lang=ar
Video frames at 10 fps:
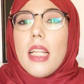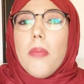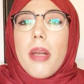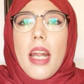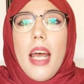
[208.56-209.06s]
هاد
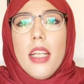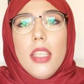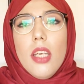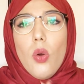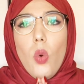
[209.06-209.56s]
المره
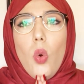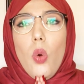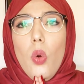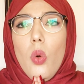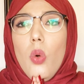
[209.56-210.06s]
هادي و
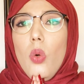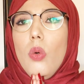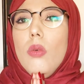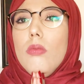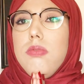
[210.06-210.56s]

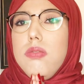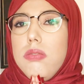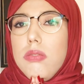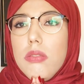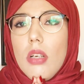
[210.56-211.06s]

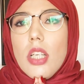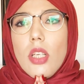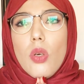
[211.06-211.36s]
اش